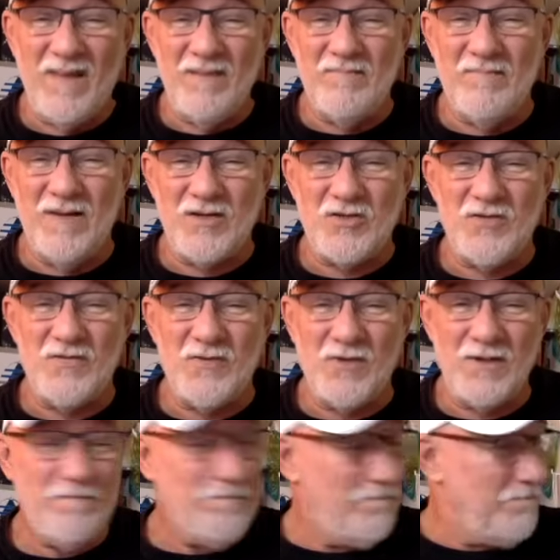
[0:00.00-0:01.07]
Mas
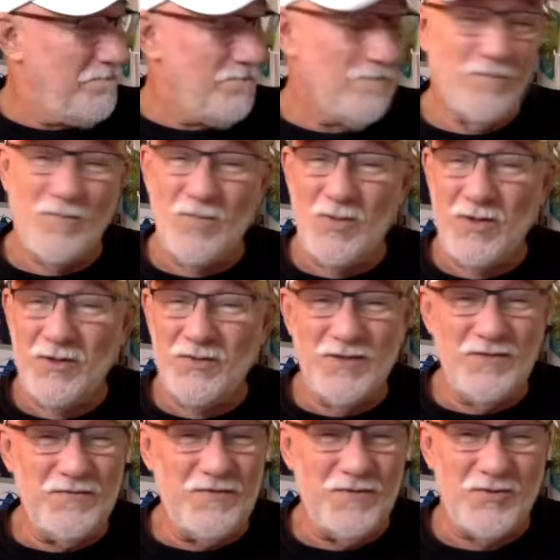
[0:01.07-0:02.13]
foi muito
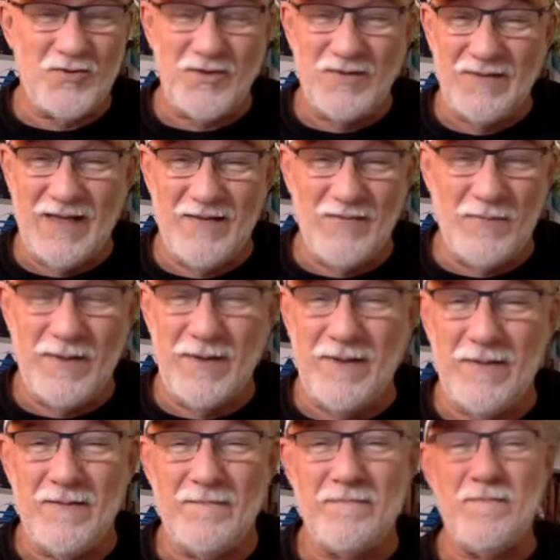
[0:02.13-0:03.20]
difícil, não dava
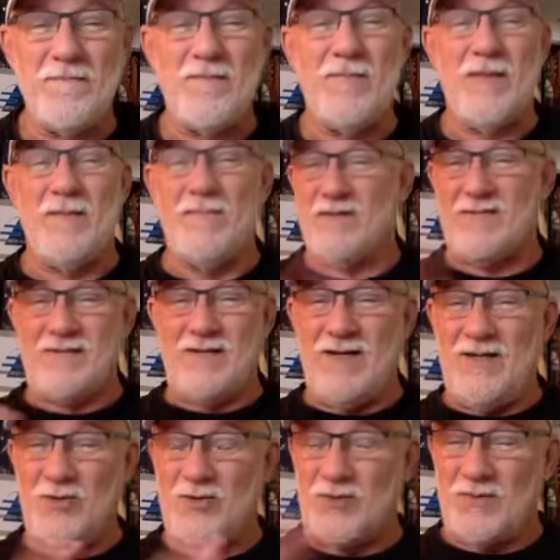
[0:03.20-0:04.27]
para
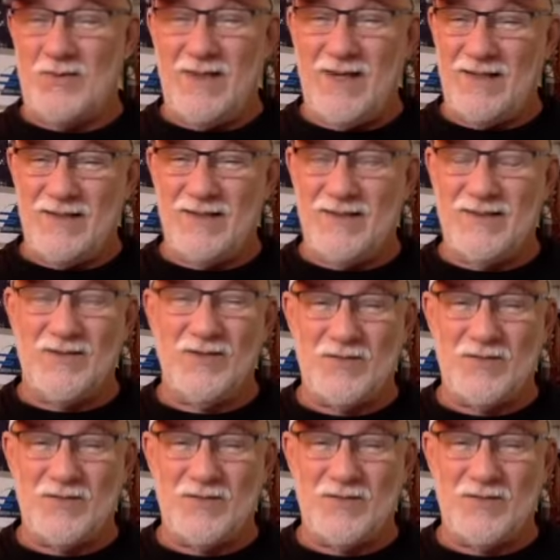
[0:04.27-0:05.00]
pensar, estudar, ler, não.